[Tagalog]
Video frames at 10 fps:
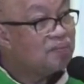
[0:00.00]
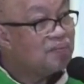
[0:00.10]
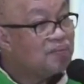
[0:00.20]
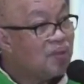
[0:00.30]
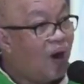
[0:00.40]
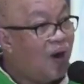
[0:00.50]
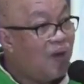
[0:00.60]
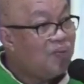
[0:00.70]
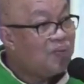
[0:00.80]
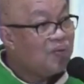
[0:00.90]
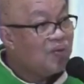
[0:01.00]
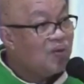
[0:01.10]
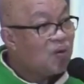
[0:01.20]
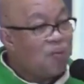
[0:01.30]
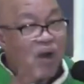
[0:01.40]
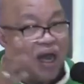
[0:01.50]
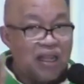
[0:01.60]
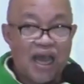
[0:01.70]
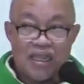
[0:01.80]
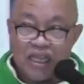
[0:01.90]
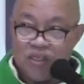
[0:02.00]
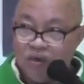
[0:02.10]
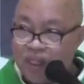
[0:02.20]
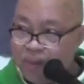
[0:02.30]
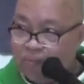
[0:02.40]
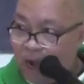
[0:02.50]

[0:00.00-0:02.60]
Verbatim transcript: Oh? Kung maalala nyo, halimbawa,